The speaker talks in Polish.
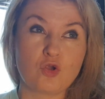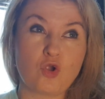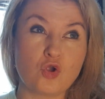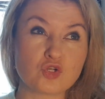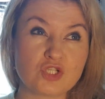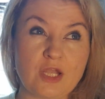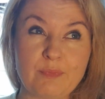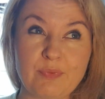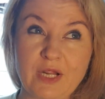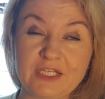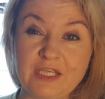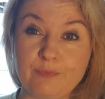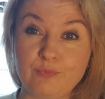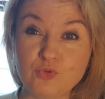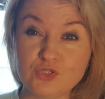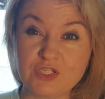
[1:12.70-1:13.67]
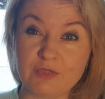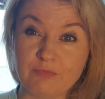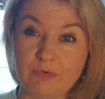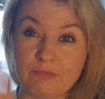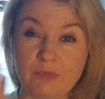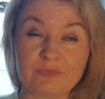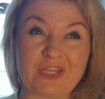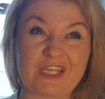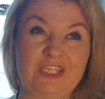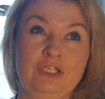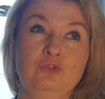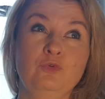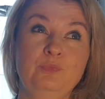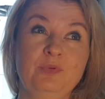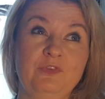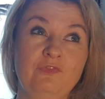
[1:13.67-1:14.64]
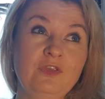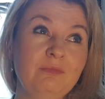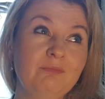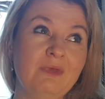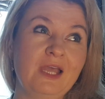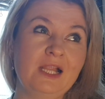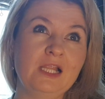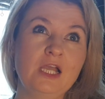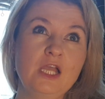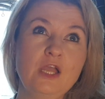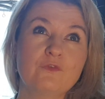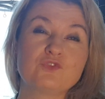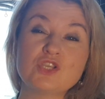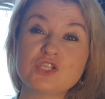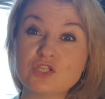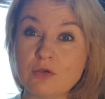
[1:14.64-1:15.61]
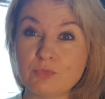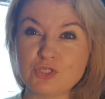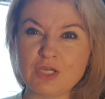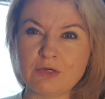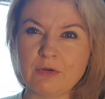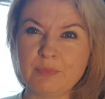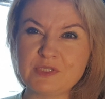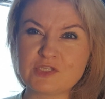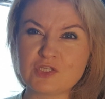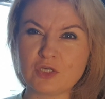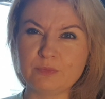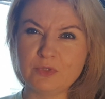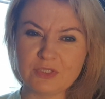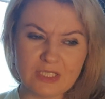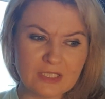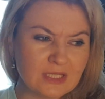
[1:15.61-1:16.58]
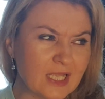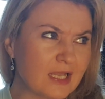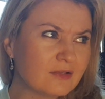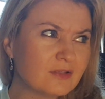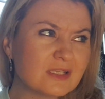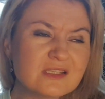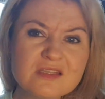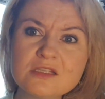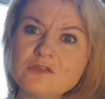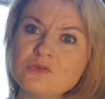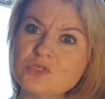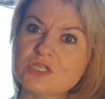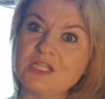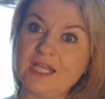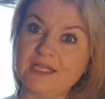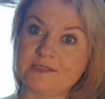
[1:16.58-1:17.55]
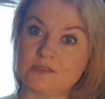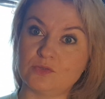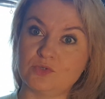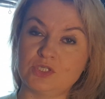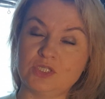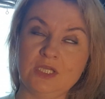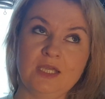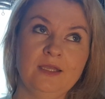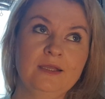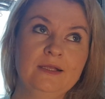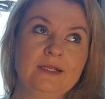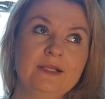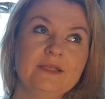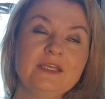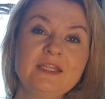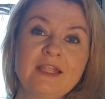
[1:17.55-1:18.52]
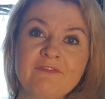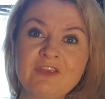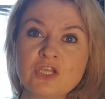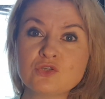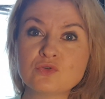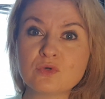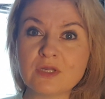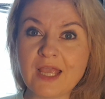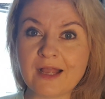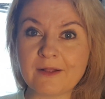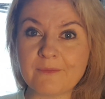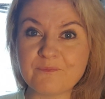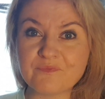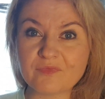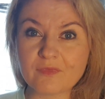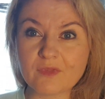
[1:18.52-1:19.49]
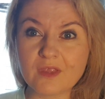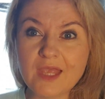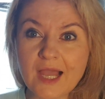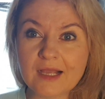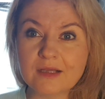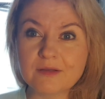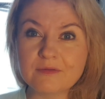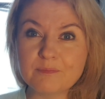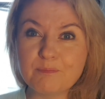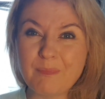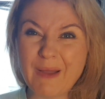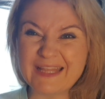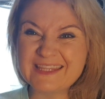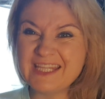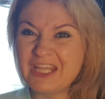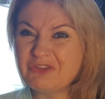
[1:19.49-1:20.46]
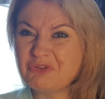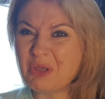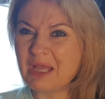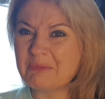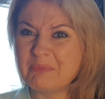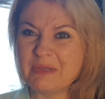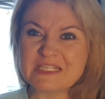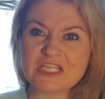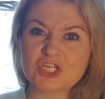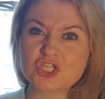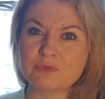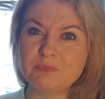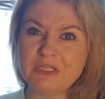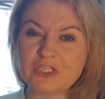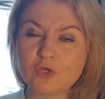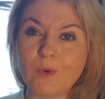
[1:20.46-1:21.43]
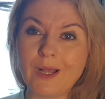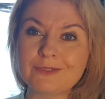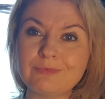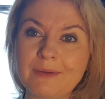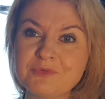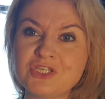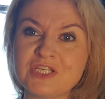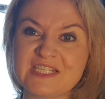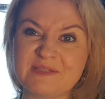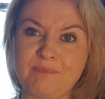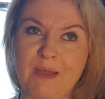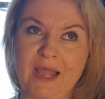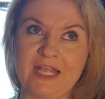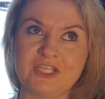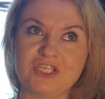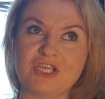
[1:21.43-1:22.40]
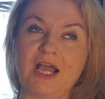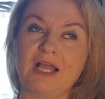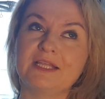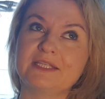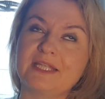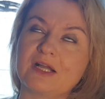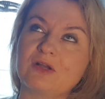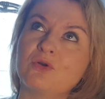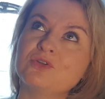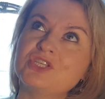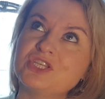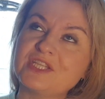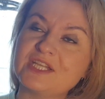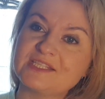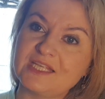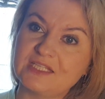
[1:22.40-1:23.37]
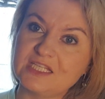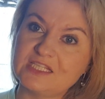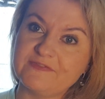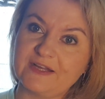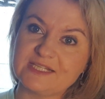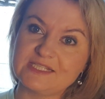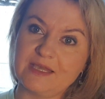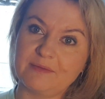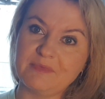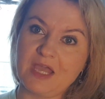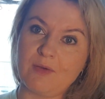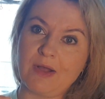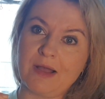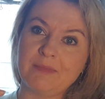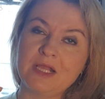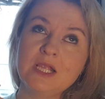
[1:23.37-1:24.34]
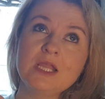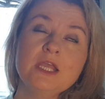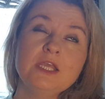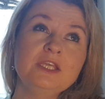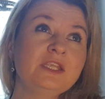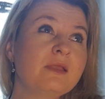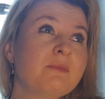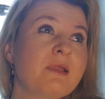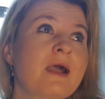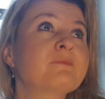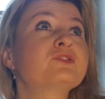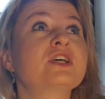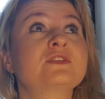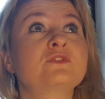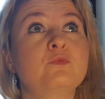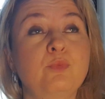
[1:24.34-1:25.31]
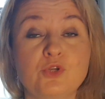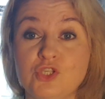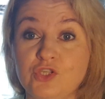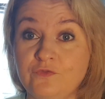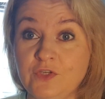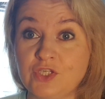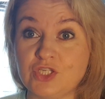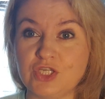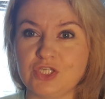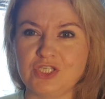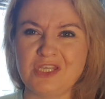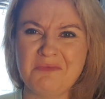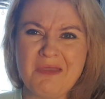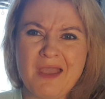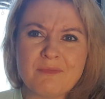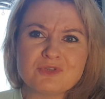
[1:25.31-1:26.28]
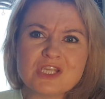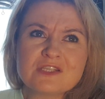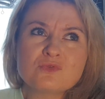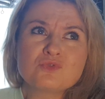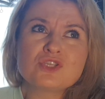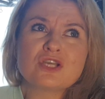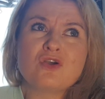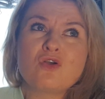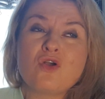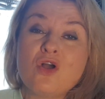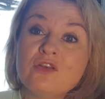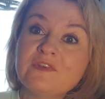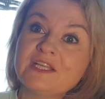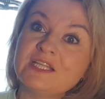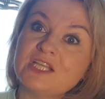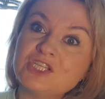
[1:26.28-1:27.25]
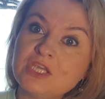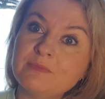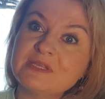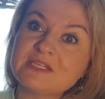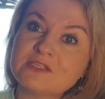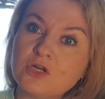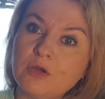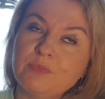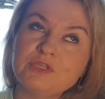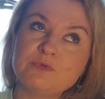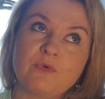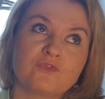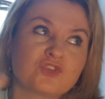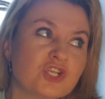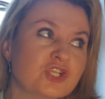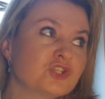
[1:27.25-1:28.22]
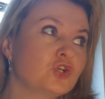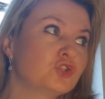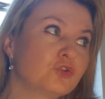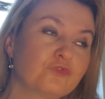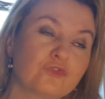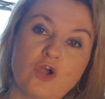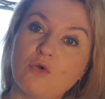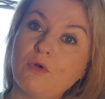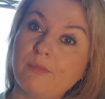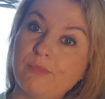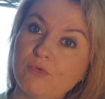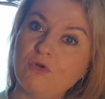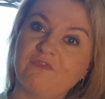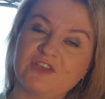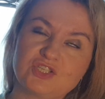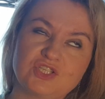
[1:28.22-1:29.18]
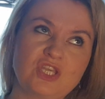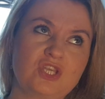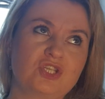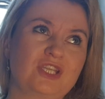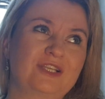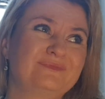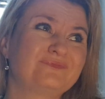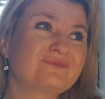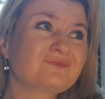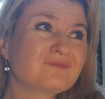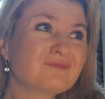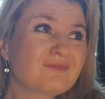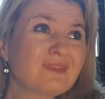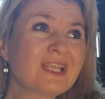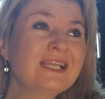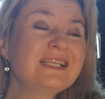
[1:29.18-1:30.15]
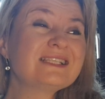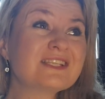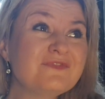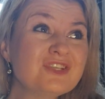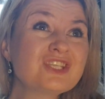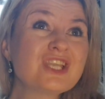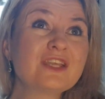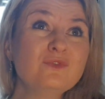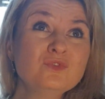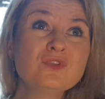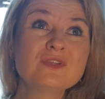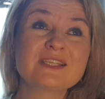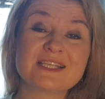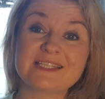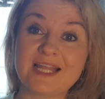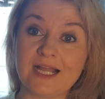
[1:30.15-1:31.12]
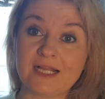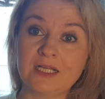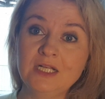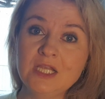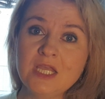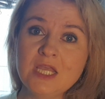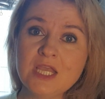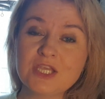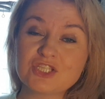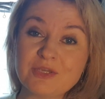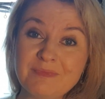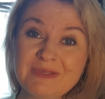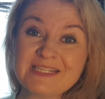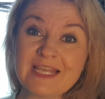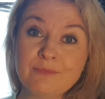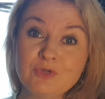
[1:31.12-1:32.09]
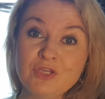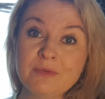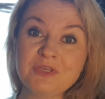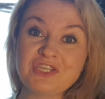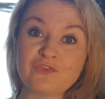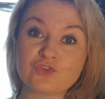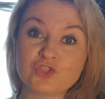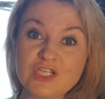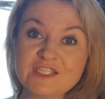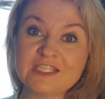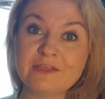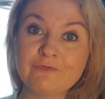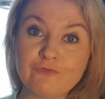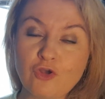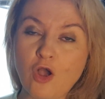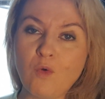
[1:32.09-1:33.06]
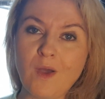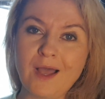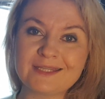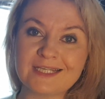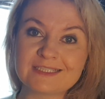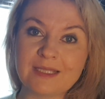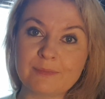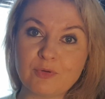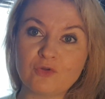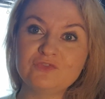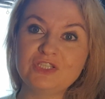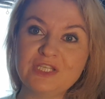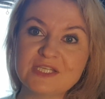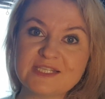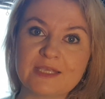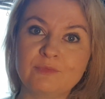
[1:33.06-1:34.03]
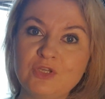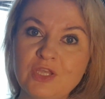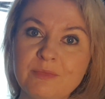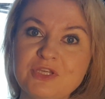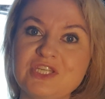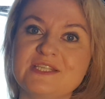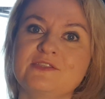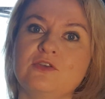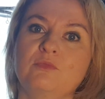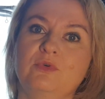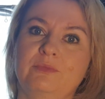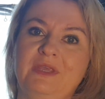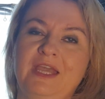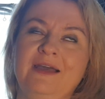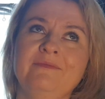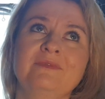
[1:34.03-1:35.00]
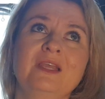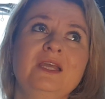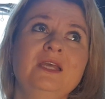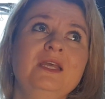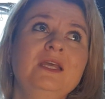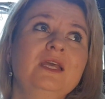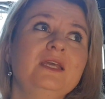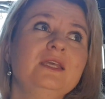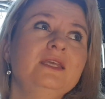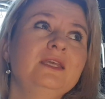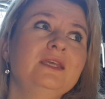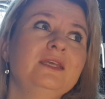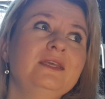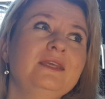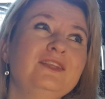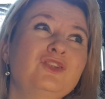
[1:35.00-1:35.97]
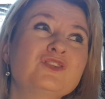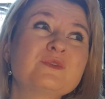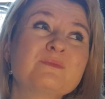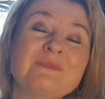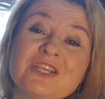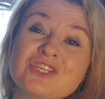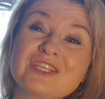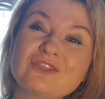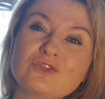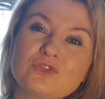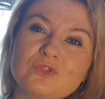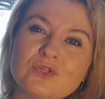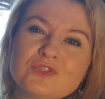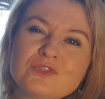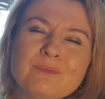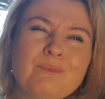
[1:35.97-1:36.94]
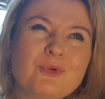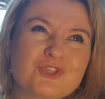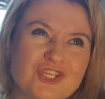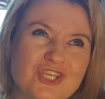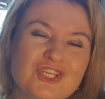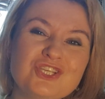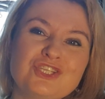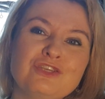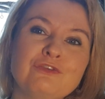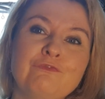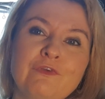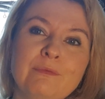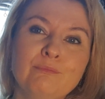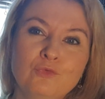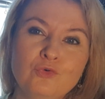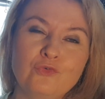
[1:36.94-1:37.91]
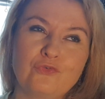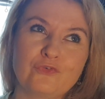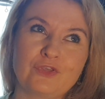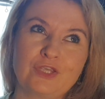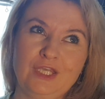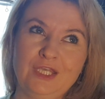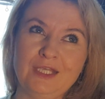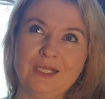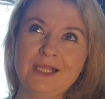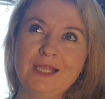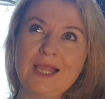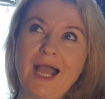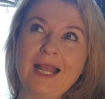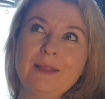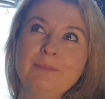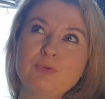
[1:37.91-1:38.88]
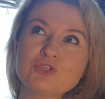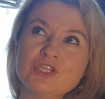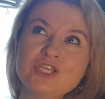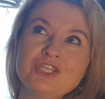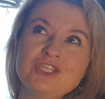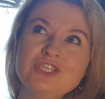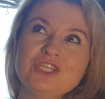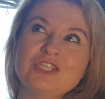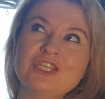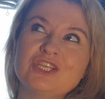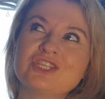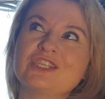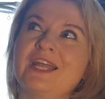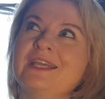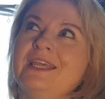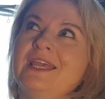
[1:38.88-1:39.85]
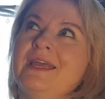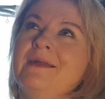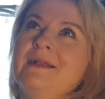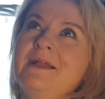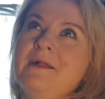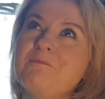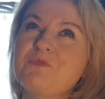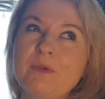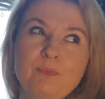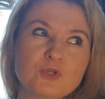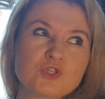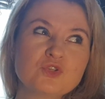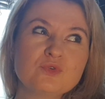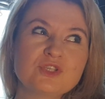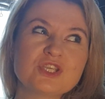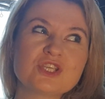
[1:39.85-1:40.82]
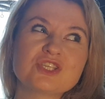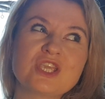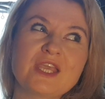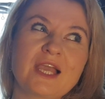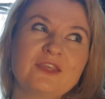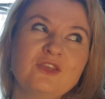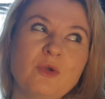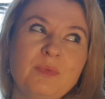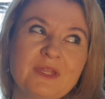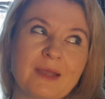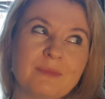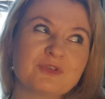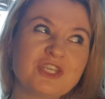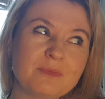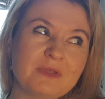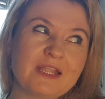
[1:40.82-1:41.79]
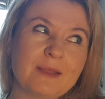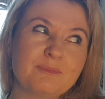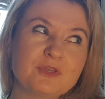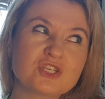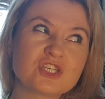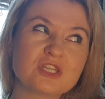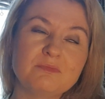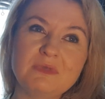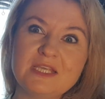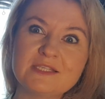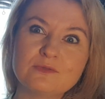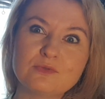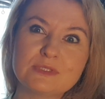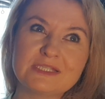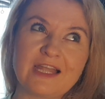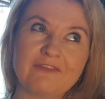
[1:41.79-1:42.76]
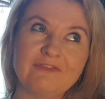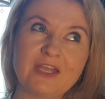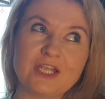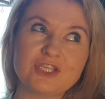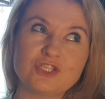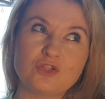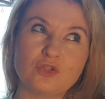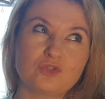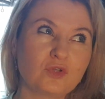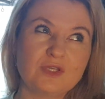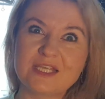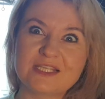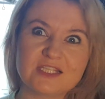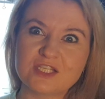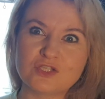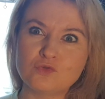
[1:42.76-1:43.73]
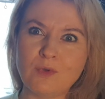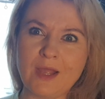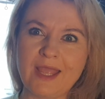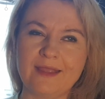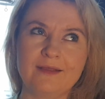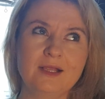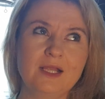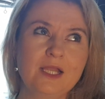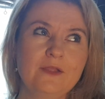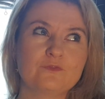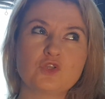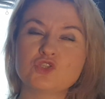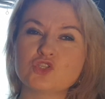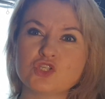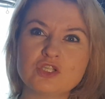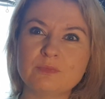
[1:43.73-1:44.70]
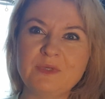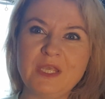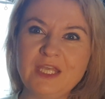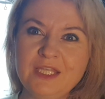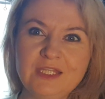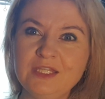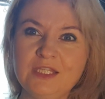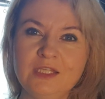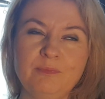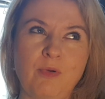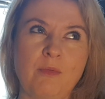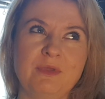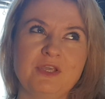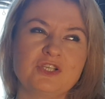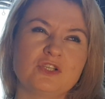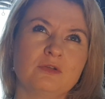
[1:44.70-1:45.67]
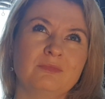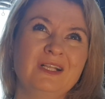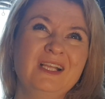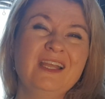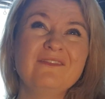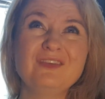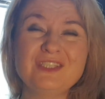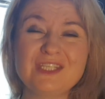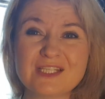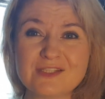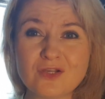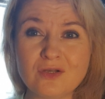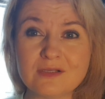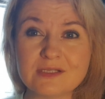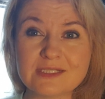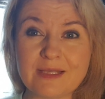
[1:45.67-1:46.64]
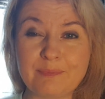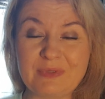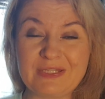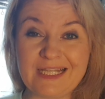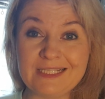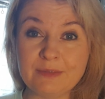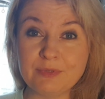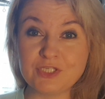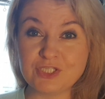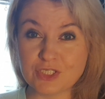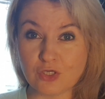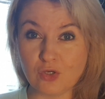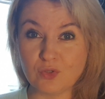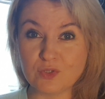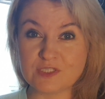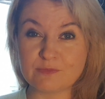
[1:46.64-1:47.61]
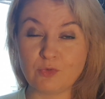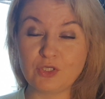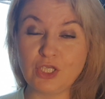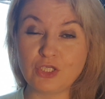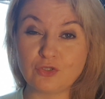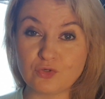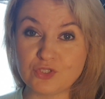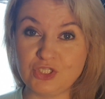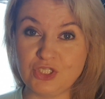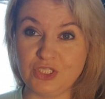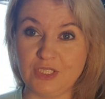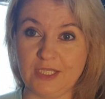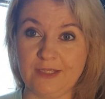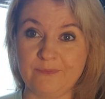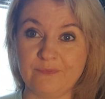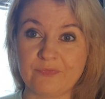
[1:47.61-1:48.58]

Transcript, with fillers: kosz na pranie pusty, bo mam taki głupi fimyl. Wszystko musiało być zrobione na, na cycuś glancuś, nie? I na wieczór, jak jak padnięto jak Messerschmitt, kładłam się spać, ale taką gdzieś ta satysfakcja miałam i nie miałam czasu poćwiczyć, nie miałam czasu czegokolwiek dla siebie zrobić, bo wszystko to w koło było ważniejsze. I zazwyczaj u nas jest tak, że my zajmujemy się wszystkim w koło, a tak naprawdę nie zajmujemy się sobą, ja? I, I, to są nasze, to są po części wymówki, ale po części też takie te poczucie, że jak ja dam siebie na pierwszym miejscu stawiać, to to jest złe. To, co sobie inni pomyślą. Wiecie co, zapytalibyście kogoś z mojej rodziny,